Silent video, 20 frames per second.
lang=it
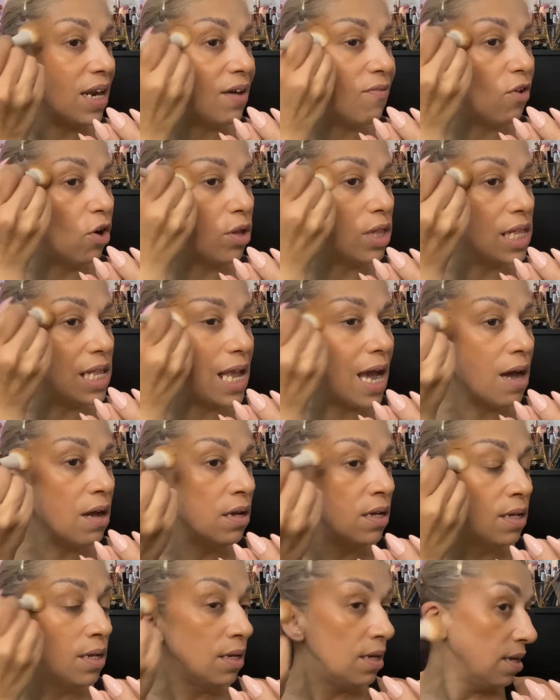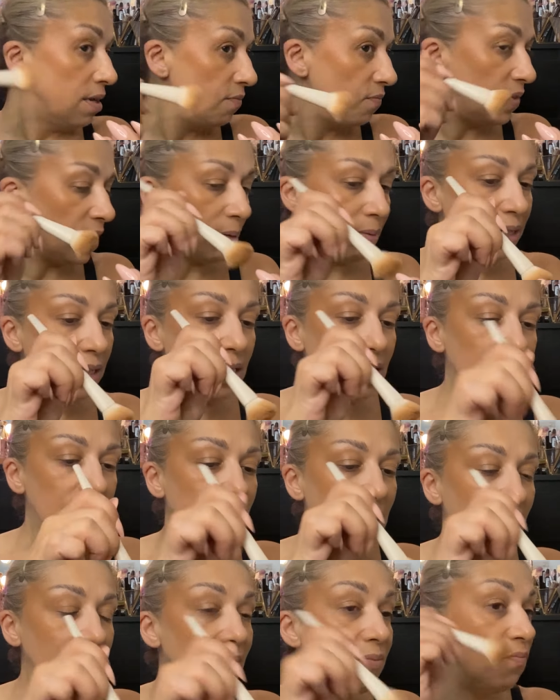la voglia veramente
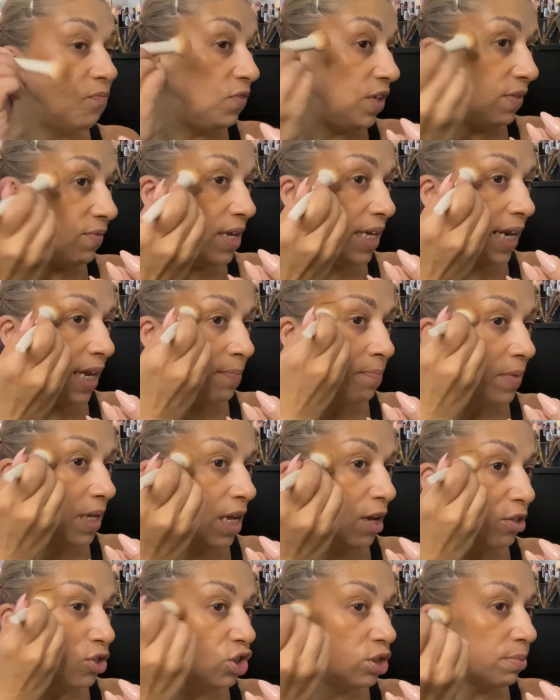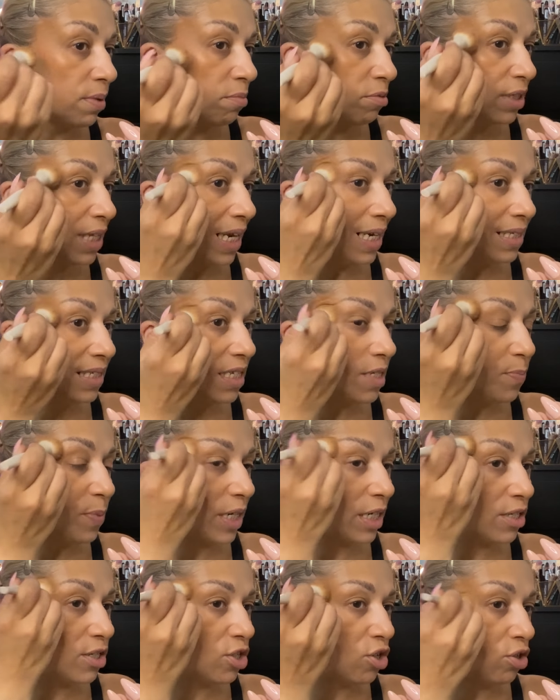di vivere e oggi proprio dalla
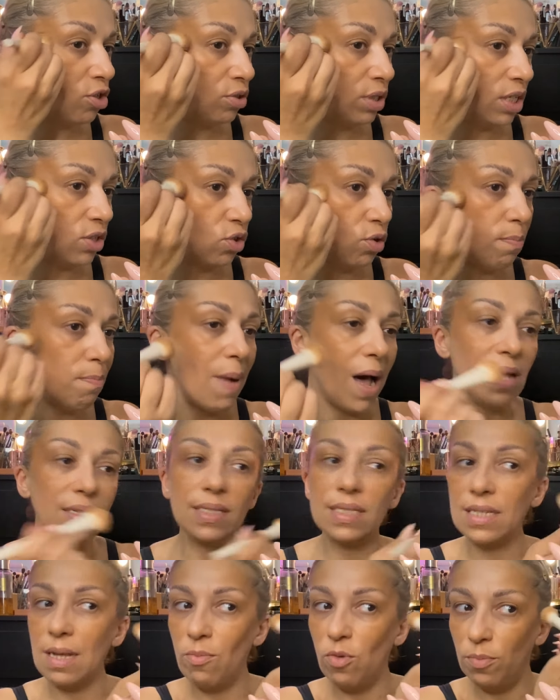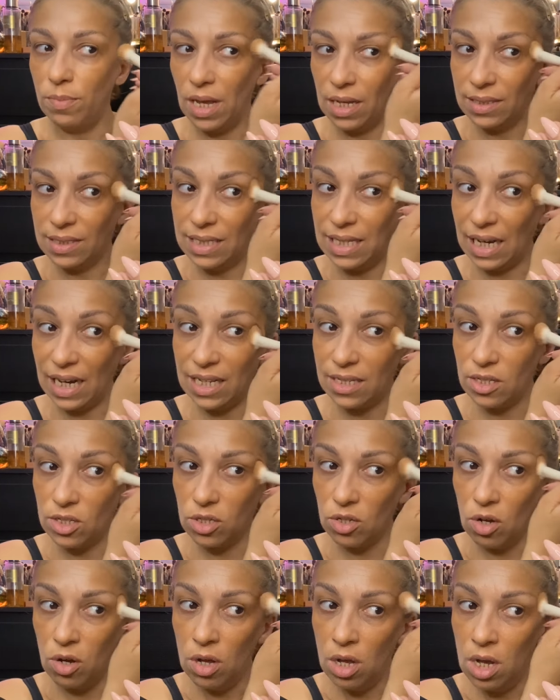disperazione ho detto basta, ma mi
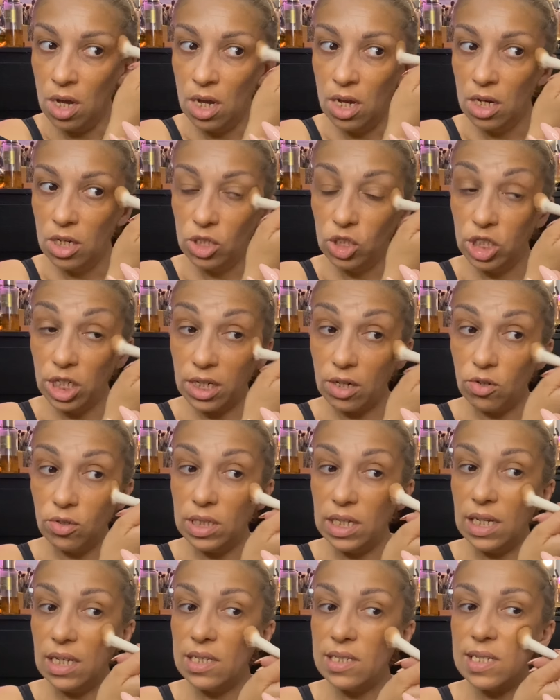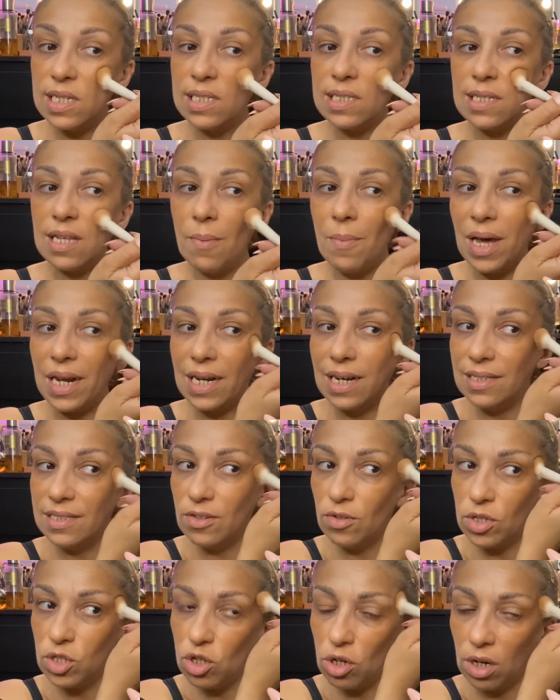attrezzo, cerco di sistemare la
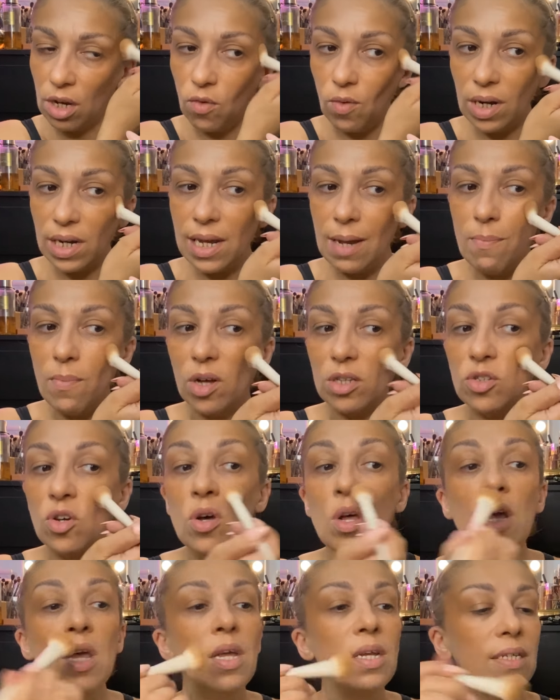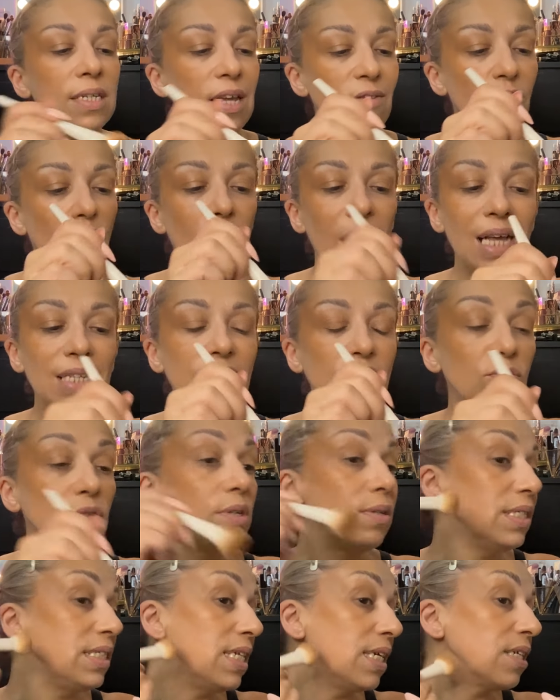situazione in qualche modo, devo
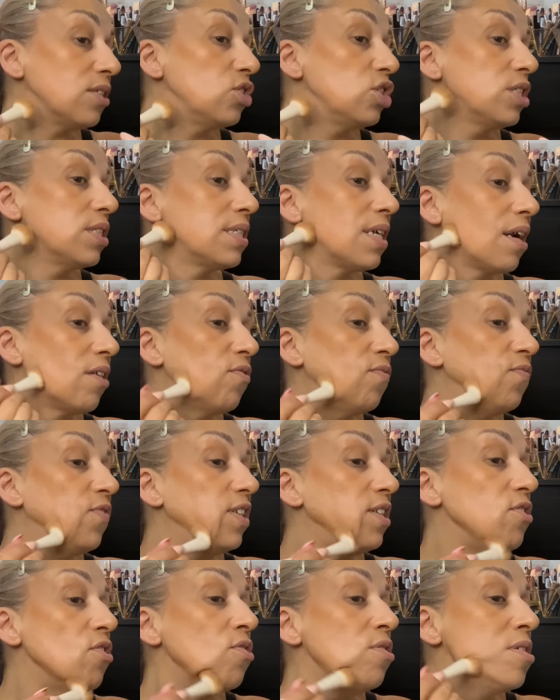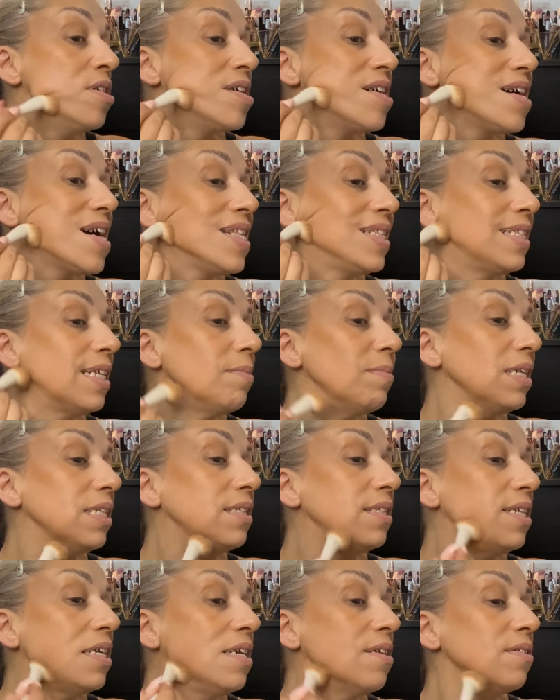assolutamente registrare un video,
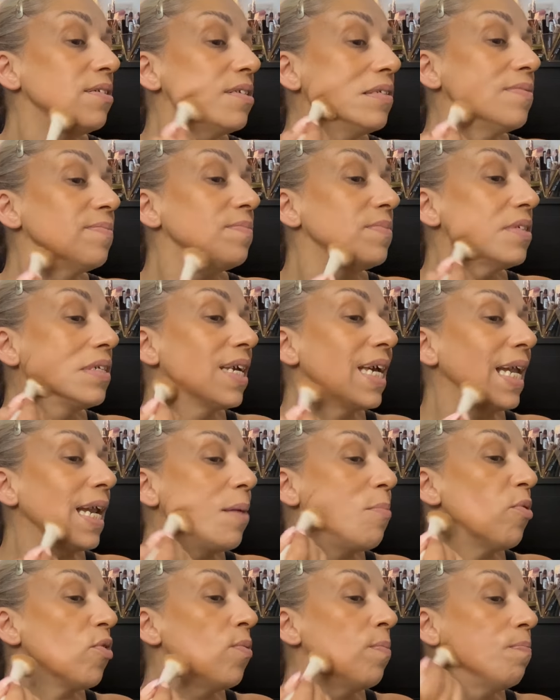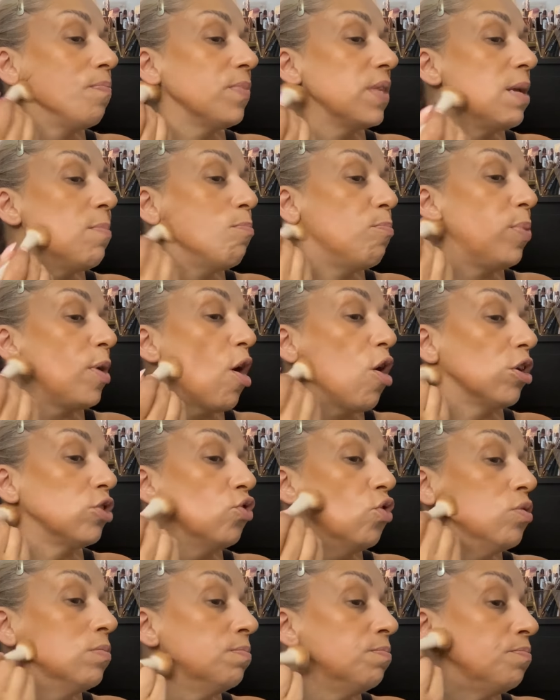altrimenti crepo,
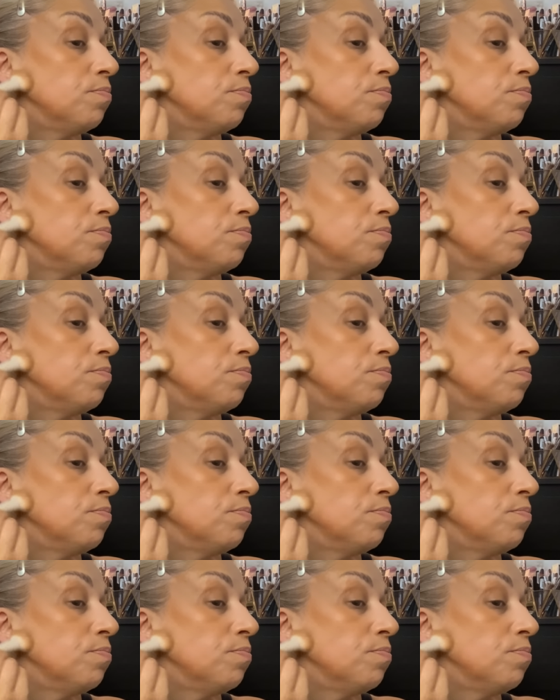implodo,